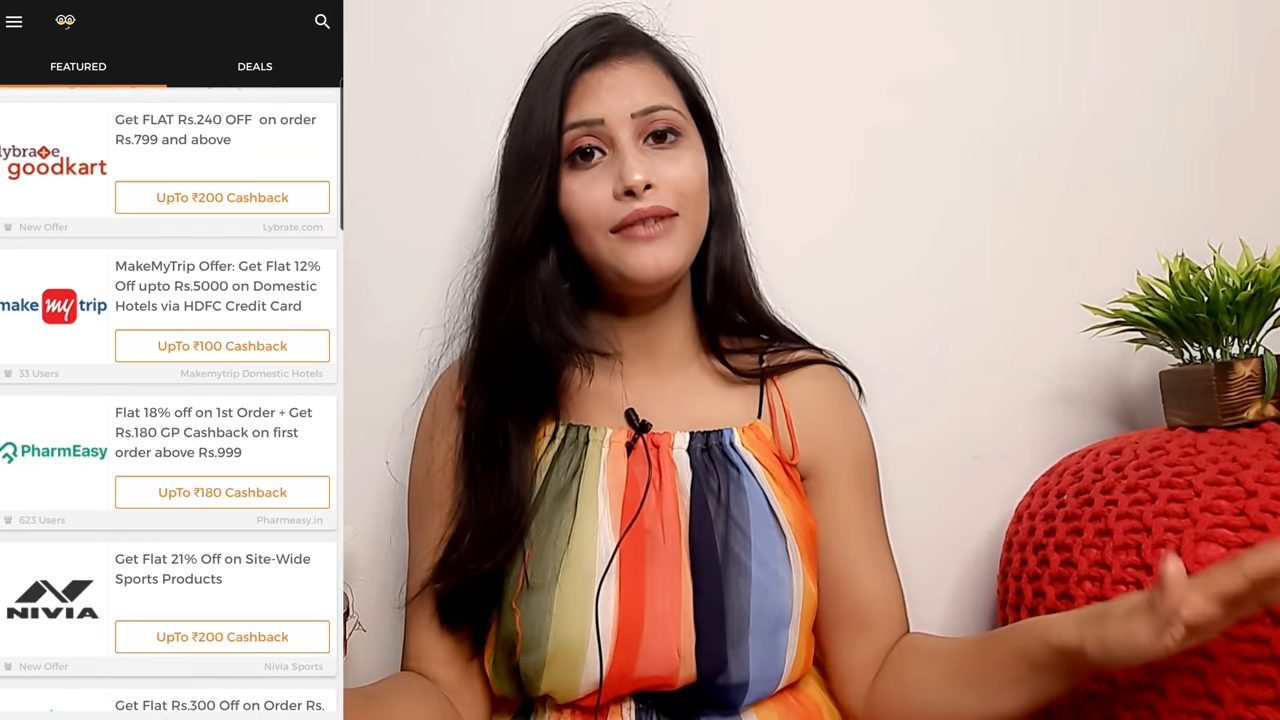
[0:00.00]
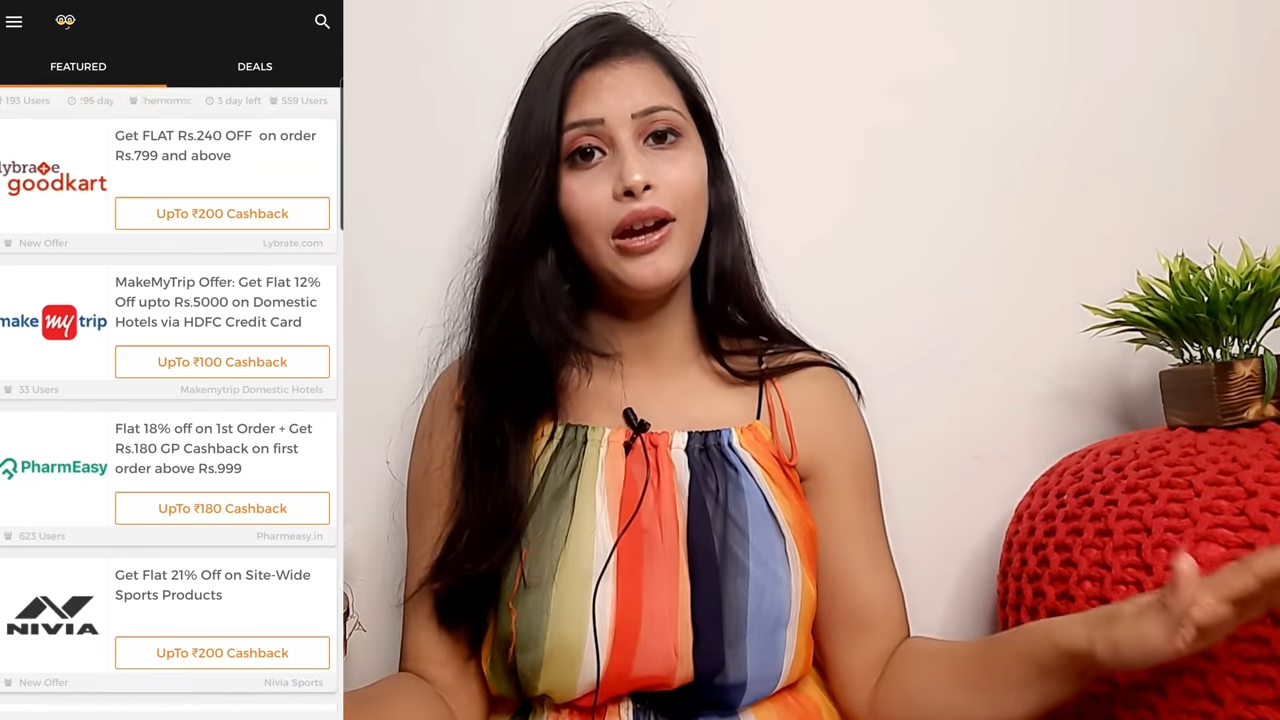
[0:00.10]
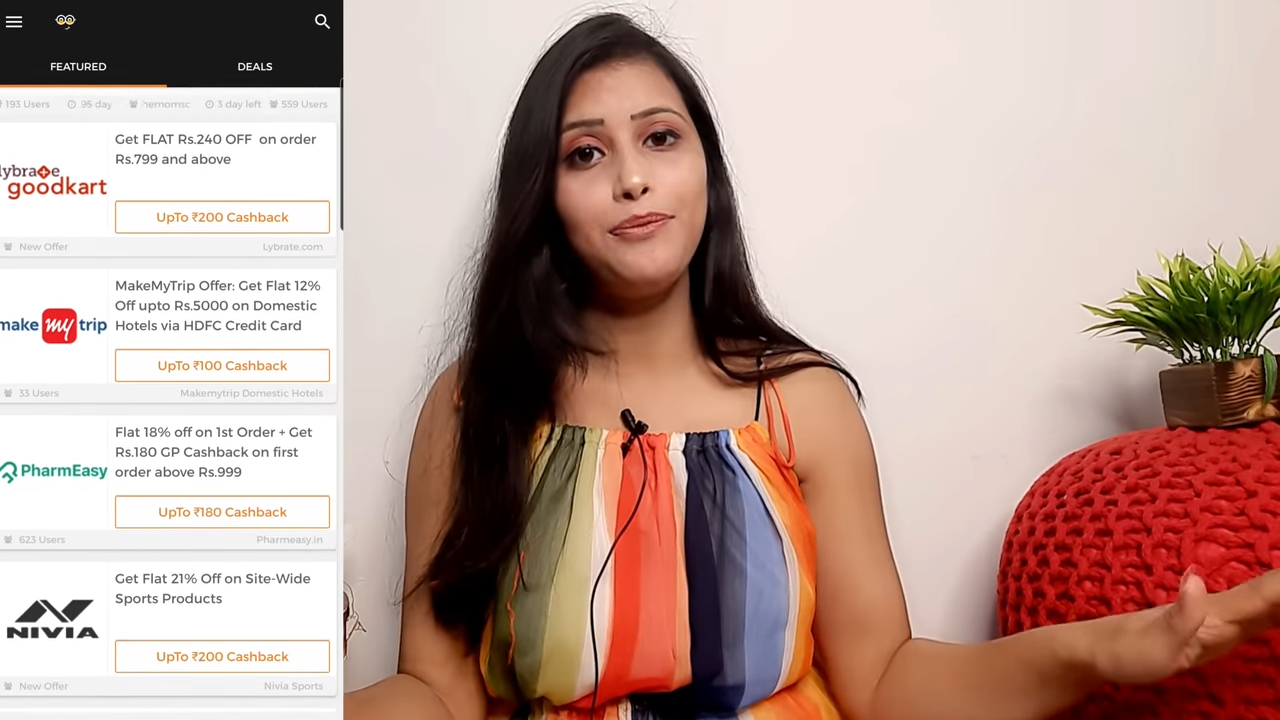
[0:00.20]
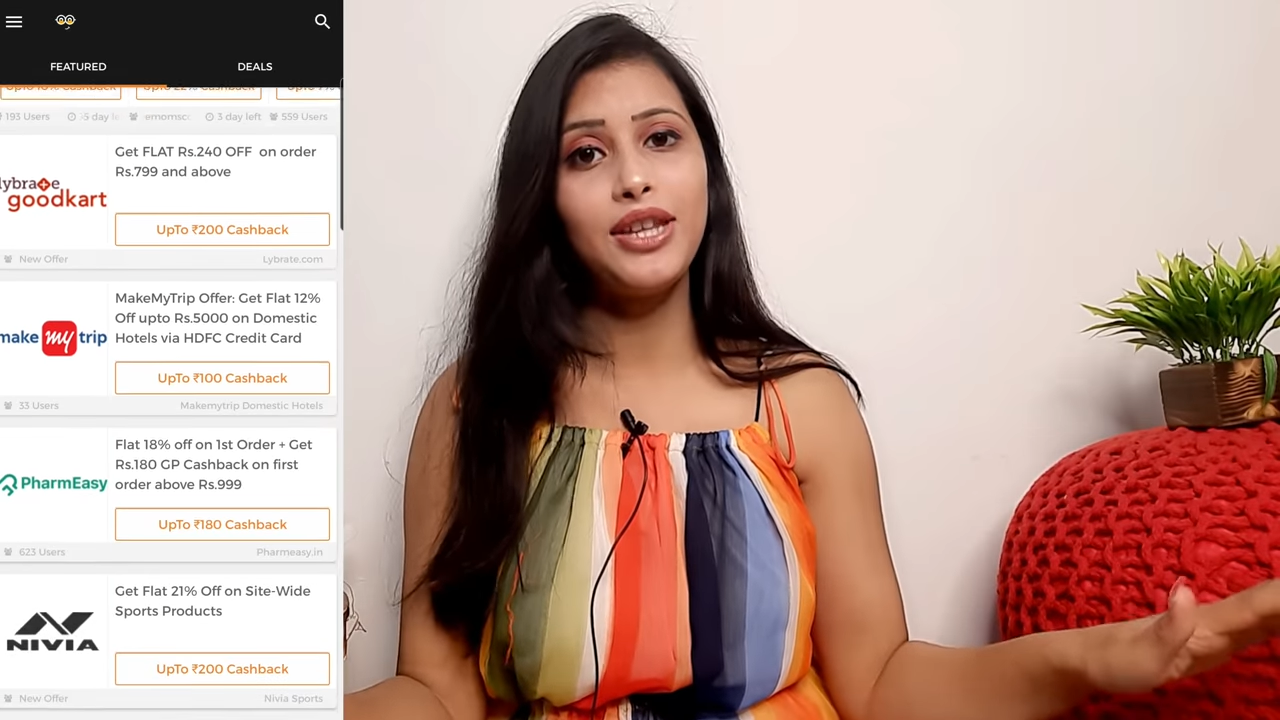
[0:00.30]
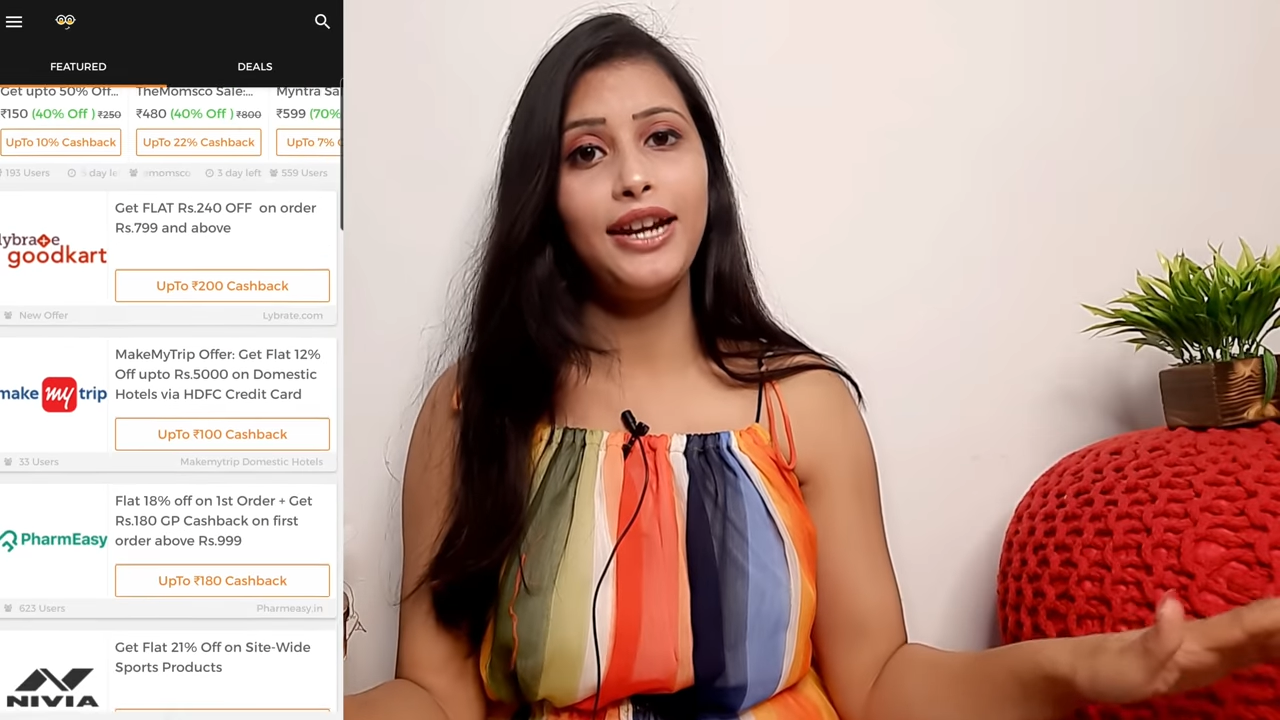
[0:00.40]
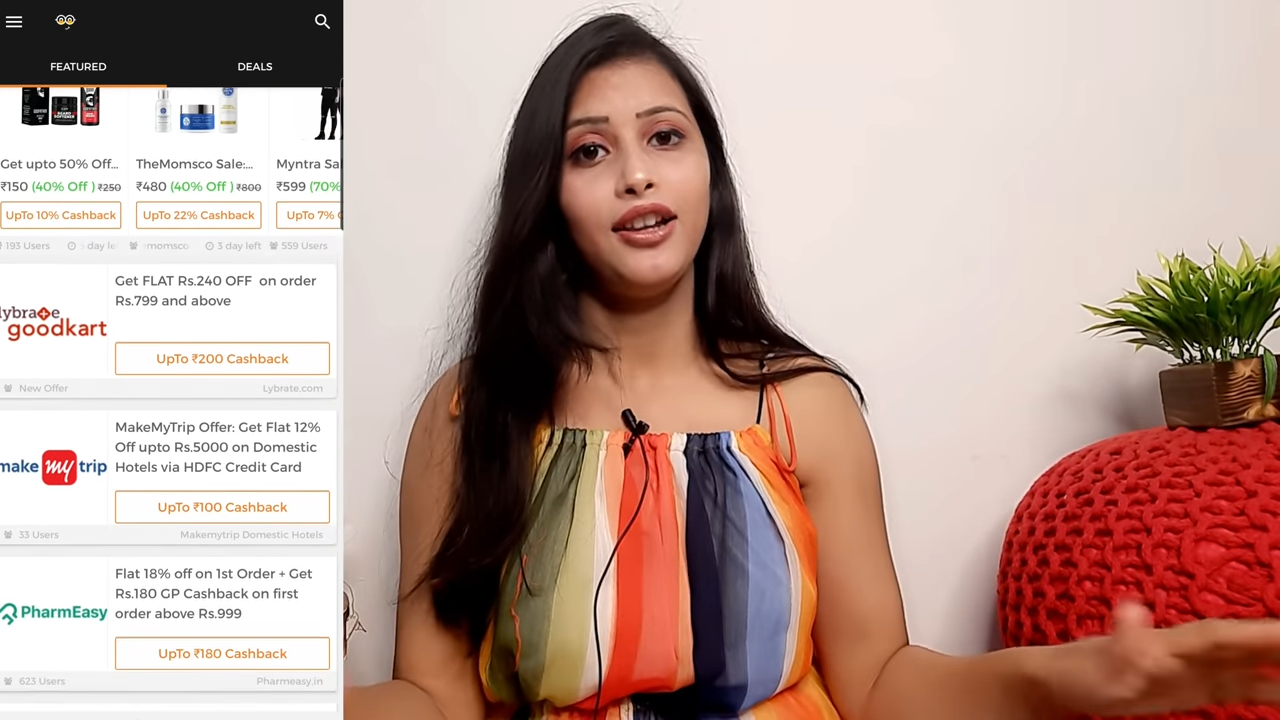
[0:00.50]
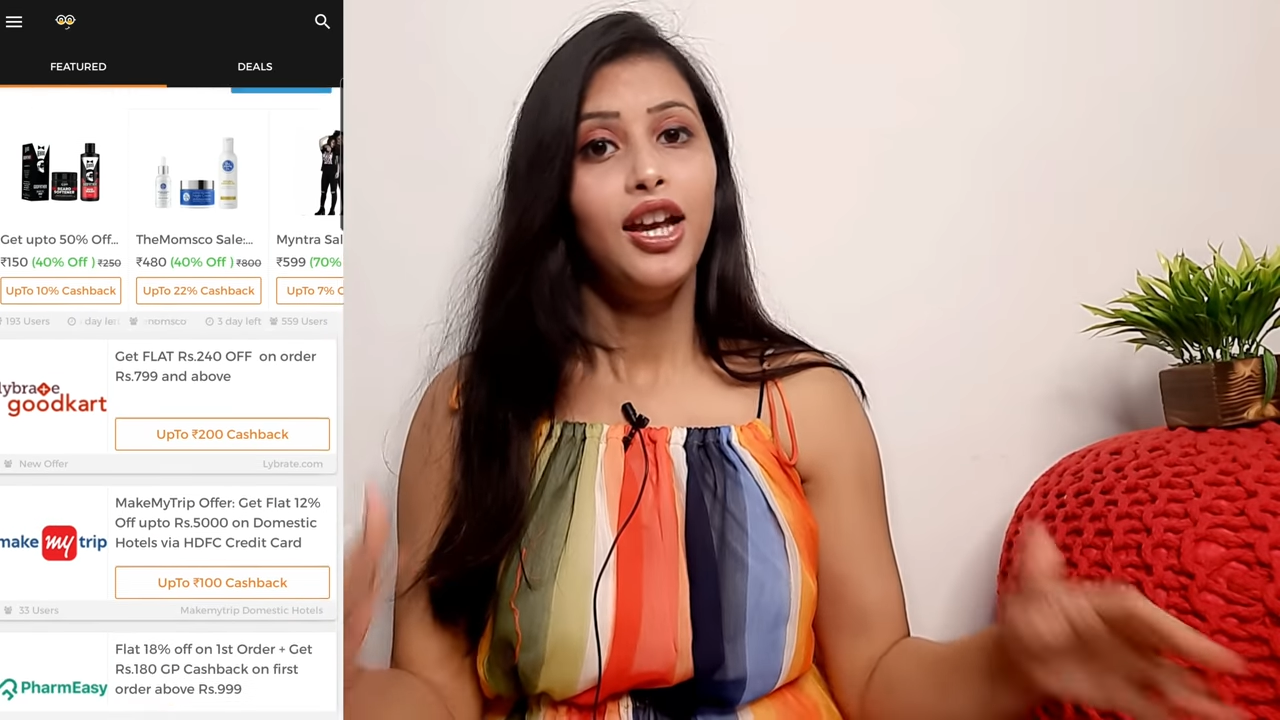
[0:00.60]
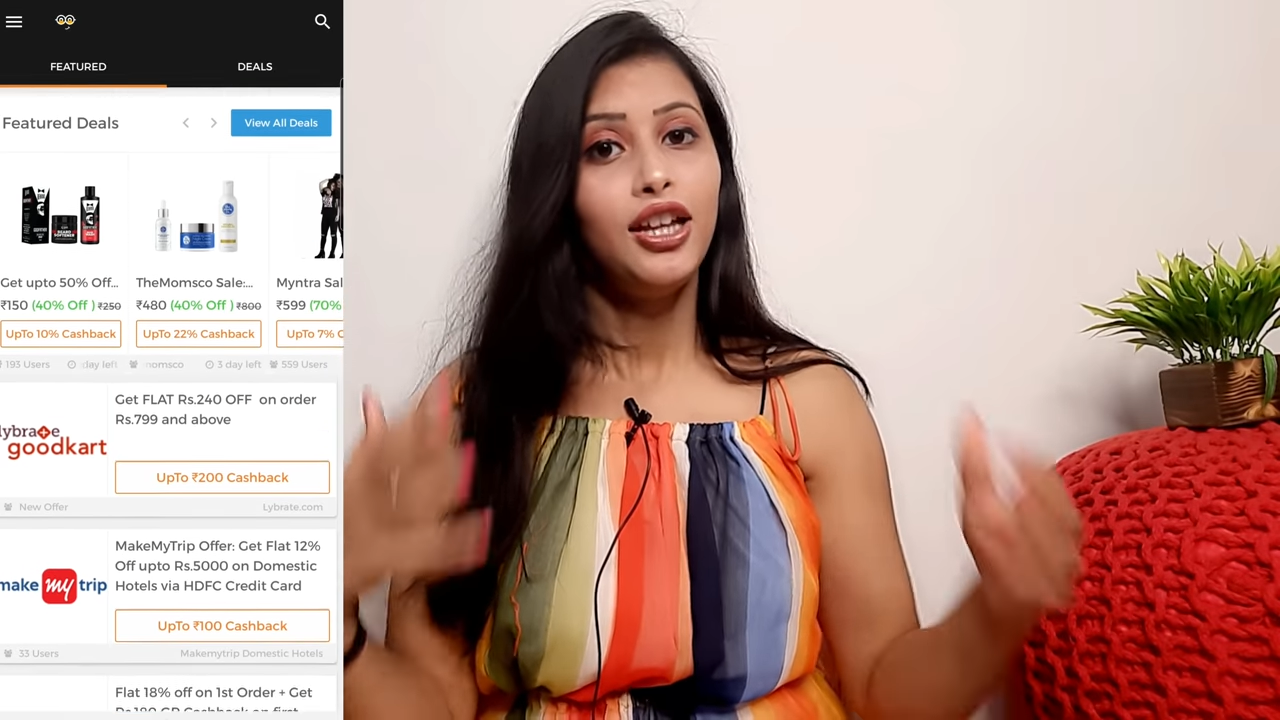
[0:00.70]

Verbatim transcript: वेबसाइट